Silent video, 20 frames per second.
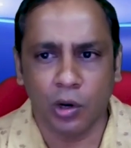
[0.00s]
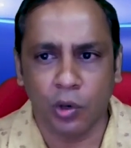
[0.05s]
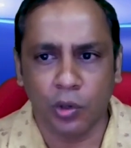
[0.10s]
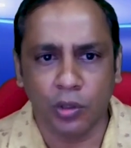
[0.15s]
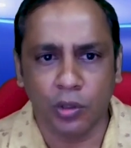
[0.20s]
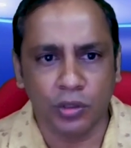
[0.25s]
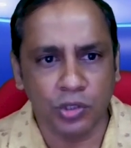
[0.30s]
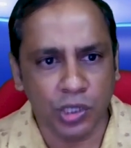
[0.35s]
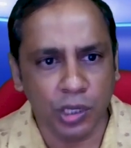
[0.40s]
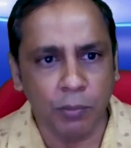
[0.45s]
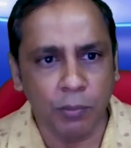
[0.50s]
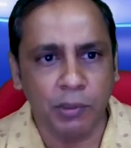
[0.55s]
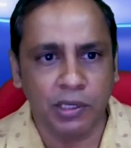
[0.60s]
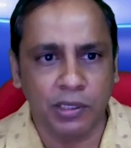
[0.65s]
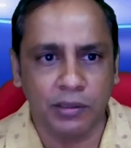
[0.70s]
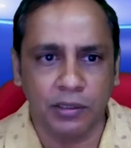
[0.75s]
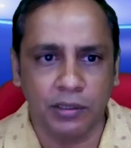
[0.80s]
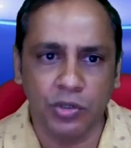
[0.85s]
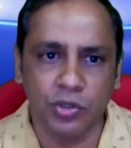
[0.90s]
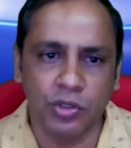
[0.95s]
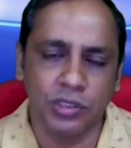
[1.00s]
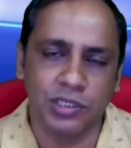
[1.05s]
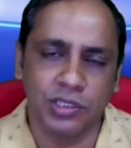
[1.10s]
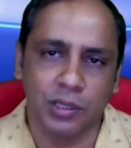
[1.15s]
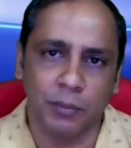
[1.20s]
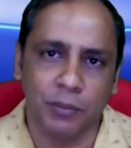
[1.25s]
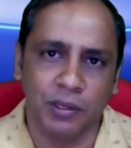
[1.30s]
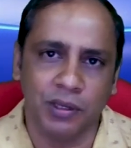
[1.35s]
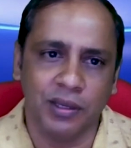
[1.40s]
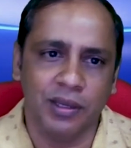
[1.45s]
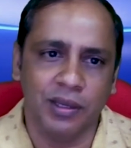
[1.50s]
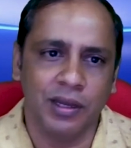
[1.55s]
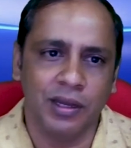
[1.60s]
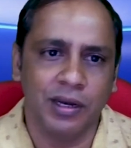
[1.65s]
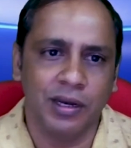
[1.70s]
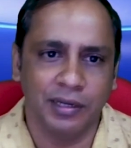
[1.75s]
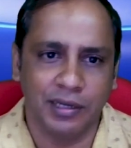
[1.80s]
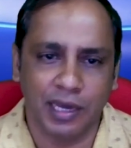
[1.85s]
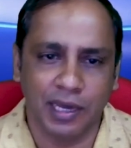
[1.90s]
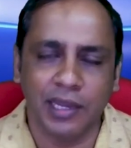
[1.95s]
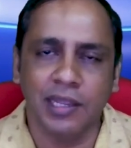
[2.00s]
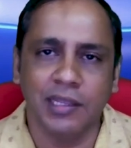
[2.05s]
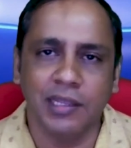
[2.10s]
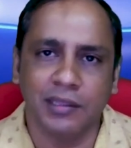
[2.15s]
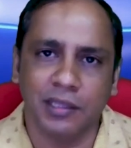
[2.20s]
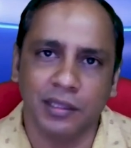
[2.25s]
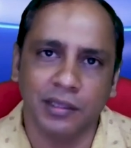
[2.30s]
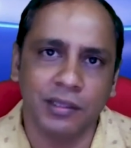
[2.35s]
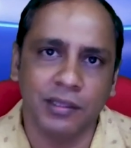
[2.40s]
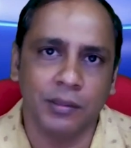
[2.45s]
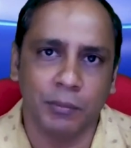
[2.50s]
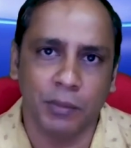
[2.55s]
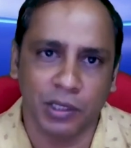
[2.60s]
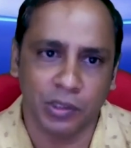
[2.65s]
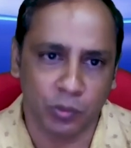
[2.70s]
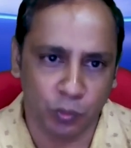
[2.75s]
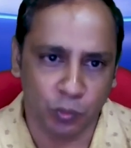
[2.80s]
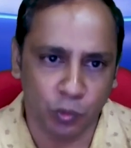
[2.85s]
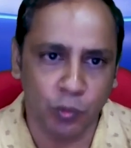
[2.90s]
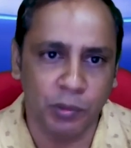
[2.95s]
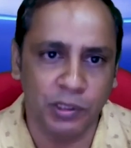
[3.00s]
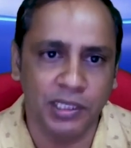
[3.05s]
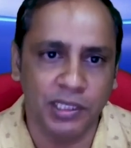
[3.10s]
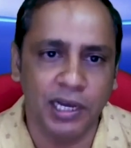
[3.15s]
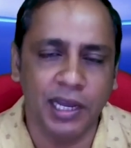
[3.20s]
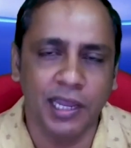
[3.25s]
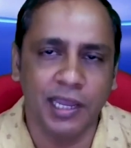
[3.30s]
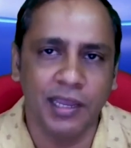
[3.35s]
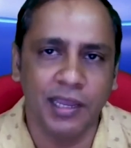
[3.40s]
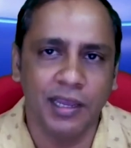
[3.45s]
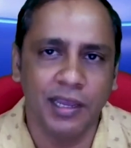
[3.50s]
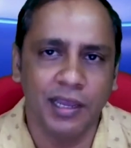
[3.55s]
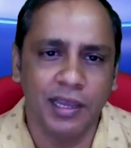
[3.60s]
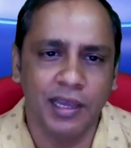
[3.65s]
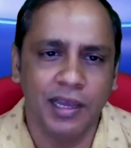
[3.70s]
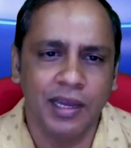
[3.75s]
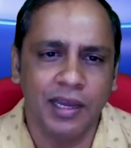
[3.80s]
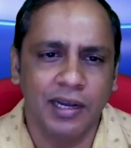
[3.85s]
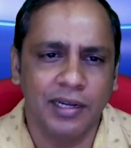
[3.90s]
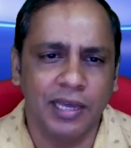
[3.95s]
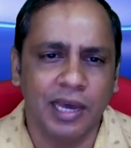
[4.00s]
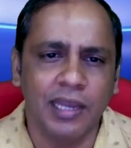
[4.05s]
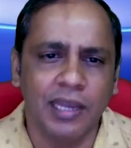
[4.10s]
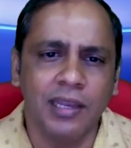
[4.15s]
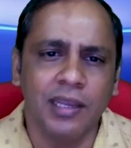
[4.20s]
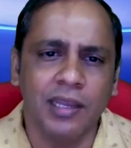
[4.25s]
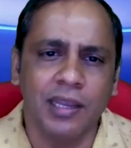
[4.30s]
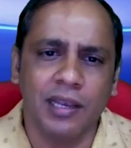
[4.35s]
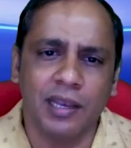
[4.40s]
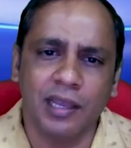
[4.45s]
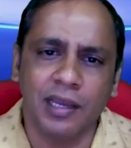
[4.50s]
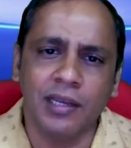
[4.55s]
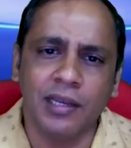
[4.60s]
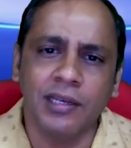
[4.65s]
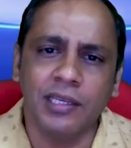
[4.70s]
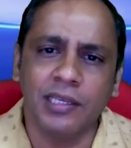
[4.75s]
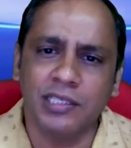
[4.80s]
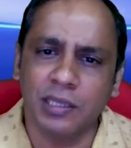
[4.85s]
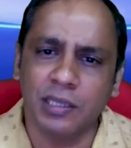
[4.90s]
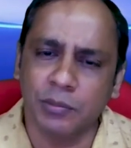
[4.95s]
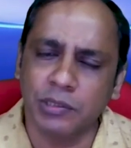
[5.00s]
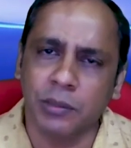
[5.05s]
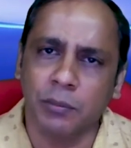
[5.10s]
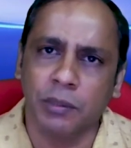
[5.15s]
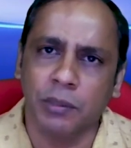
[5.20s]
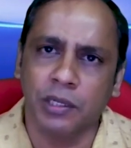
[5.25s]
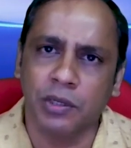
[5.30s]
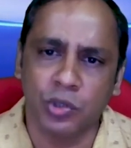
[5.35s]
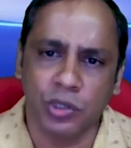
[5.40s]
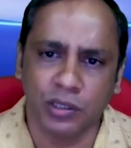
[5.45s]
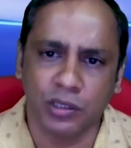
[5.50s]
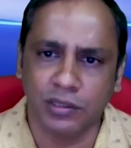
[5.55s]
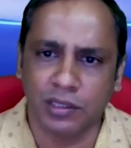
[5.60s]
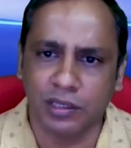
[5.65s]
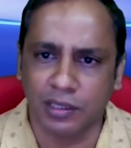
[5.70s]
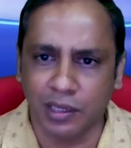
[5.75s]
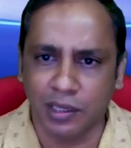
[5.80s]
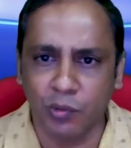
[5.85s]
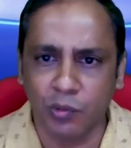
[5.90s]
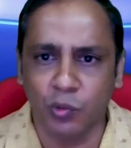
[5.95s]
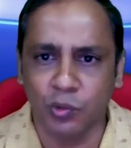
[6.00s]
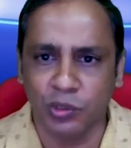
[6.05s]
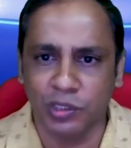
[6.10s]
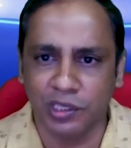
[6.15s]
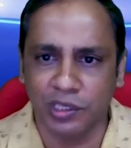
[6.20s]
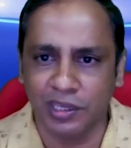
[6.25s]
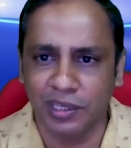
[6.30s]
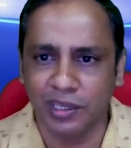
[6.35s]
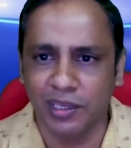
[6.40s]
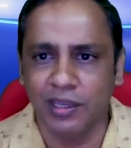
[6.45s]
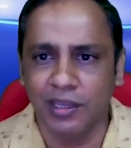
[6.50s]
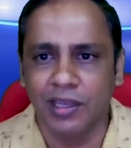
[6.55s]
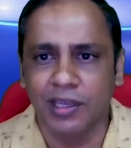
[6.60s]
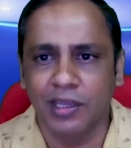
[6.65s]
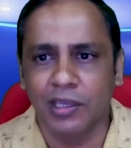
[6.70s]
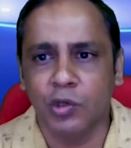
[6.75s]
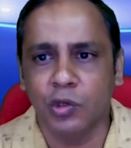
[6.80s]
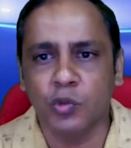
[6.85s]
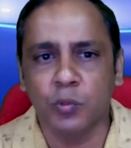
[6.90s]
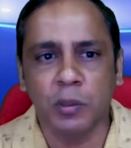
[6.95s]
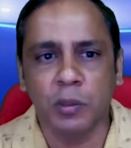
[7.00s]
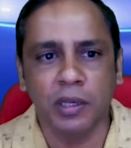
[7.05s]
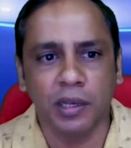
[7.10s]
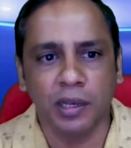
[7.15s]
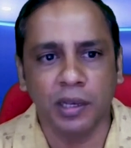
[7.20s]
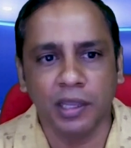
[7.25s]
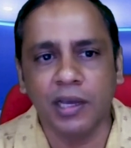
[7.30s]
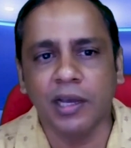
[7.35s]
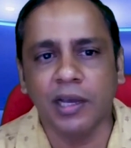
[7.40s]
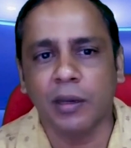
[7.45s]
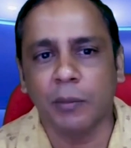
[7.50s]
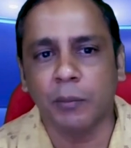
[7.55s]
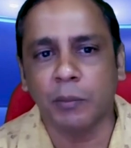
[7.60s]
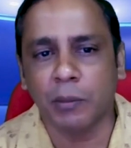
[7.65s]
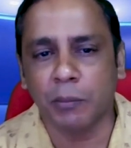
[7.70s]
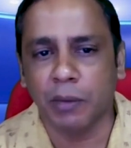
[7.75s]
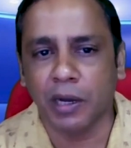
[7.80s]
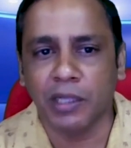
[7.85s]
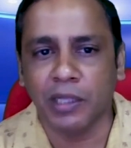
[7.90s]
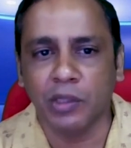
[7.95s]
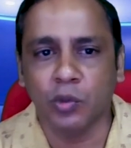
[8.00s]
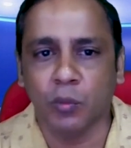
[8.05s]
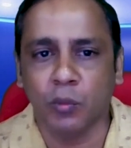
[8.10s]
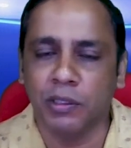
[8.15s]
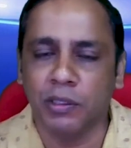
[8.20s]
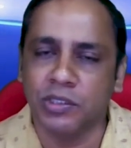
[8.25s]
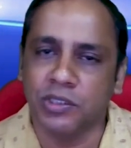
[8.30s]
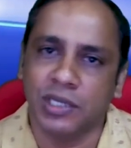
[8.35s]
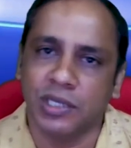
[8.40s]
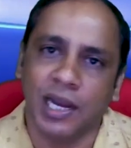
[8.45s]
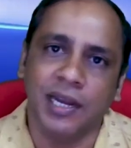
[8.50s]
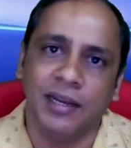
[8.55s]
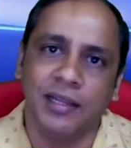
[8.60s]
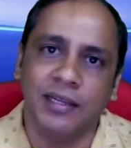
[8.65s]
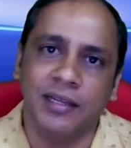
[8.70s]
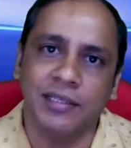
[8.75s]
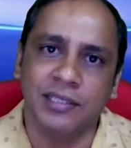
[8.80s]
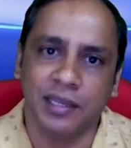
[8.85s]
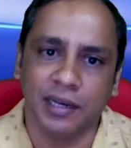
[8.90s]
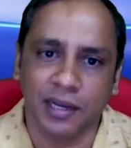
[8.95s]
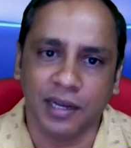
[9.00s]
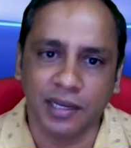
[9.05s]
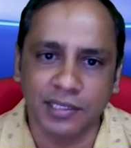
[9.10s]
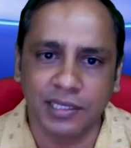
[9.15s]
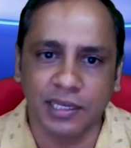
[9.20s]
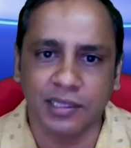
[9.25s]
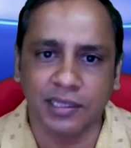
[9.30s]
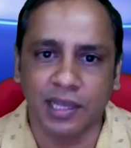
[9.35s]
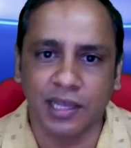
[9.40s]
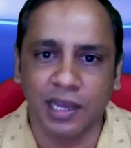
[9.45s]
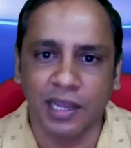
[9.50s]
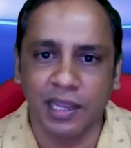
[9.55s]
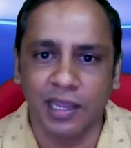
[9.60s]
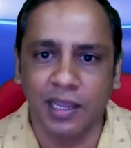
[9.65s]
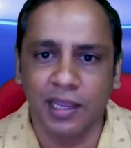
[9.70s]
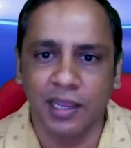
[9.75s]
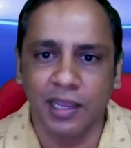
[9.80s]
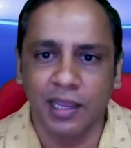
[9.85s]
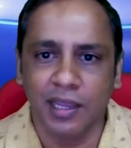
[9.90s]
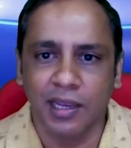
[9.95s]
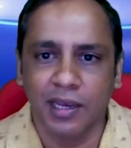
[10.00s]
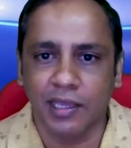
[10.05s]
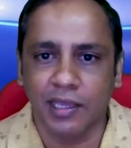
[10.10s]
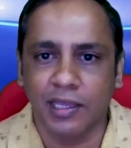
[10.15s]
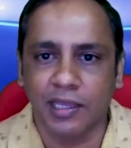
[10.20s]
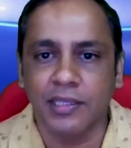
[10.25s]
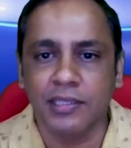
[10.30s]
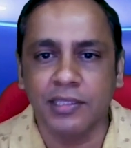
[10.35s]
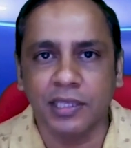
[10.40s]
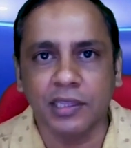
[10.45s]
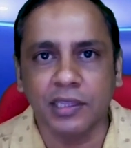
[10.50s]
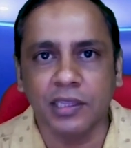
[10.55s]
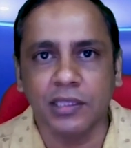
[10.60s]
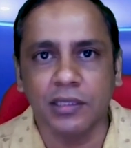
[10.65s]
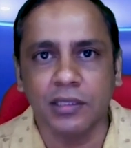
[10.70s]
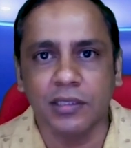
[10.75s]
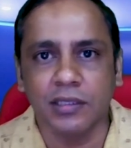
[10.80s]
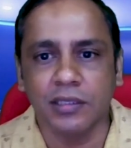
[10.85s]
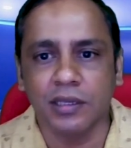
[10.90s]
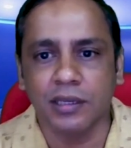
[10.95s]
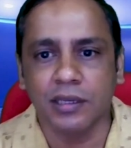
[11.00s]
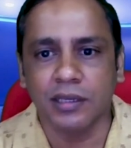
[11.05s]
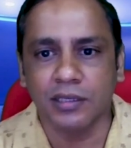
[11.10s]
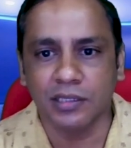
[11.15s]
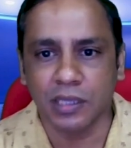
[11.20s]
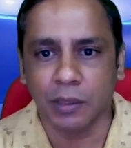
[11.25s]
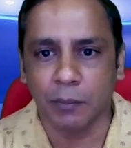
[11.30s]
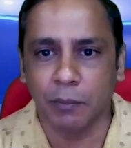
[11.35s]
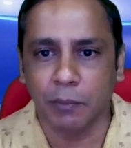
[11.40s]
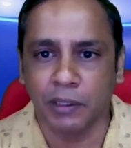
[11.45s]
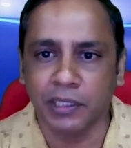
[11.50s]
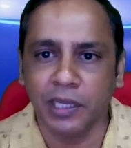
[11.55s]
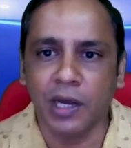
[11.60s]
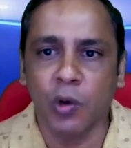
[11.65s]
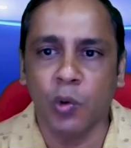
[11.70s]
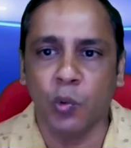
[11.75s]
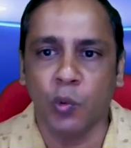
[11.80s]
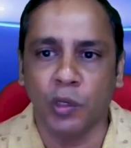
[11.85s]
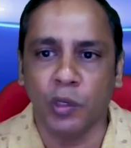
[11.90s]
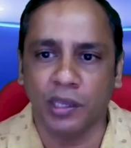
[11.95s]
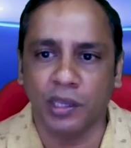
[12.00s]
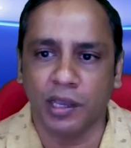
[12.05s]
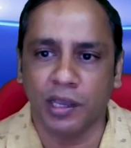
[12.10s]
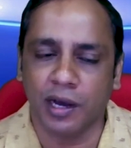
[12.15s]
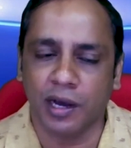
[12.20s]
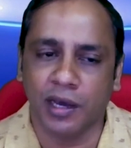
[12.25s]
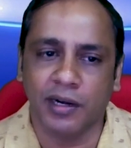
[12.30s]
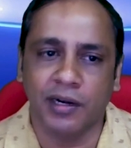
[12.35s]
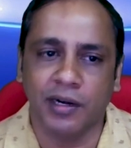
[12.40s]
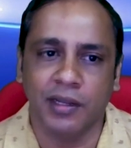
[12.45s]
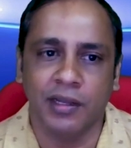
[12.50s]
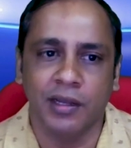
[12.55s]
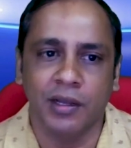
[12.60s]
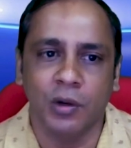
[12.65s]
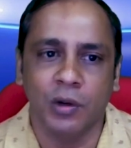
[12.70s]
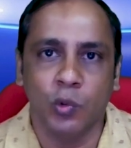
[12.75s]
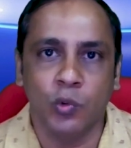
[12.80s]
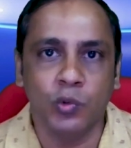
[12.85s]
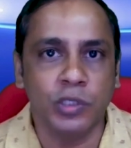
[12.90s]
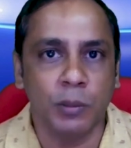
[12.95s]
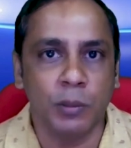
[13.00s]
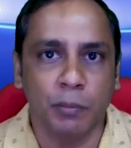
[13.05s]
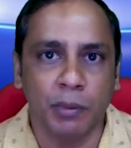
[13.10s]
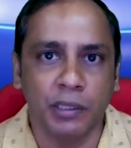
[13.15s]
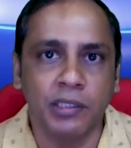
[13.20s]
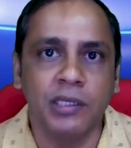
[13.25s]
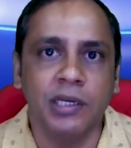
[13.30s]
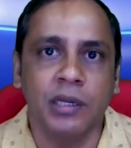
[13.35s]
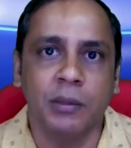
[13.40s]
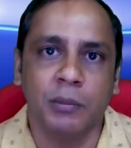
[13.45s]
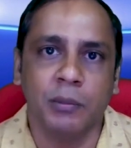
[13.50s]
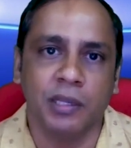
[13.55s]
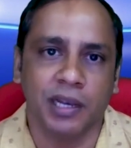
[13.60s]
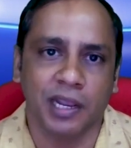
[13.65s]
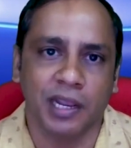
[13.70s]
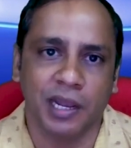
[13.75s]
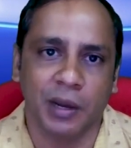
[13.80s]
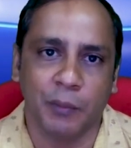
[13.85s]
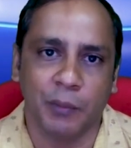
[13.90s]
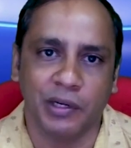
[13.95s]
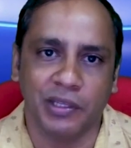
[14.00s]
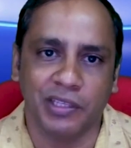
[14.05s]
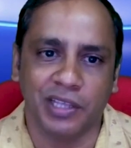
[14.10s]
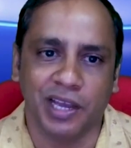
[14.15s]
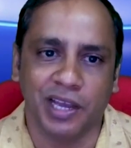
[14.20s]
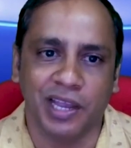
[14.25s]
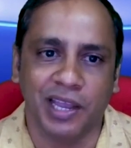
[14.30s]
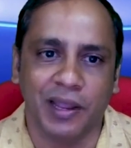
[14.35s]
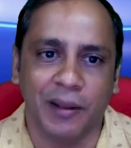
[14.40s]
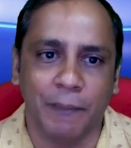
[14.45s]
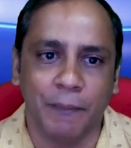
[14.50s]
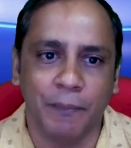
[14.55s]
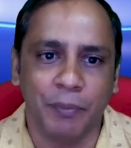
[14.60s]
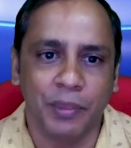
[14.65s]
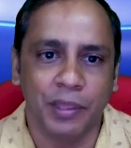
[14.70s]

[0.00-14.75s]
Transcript: और शिल्प की दृष्टि से भी डायरी अत्यंत महत्वपूर्ण विधा है डायरी के लेखन की सबसे बड़ी शक्ति ये होती है कि उसमें लेखक अपनी बात को मनचाहे ढंग से रख सकता है लेकिन सत्य से बधा होने के कारण उसे बंध कर भी रहना पड़ता है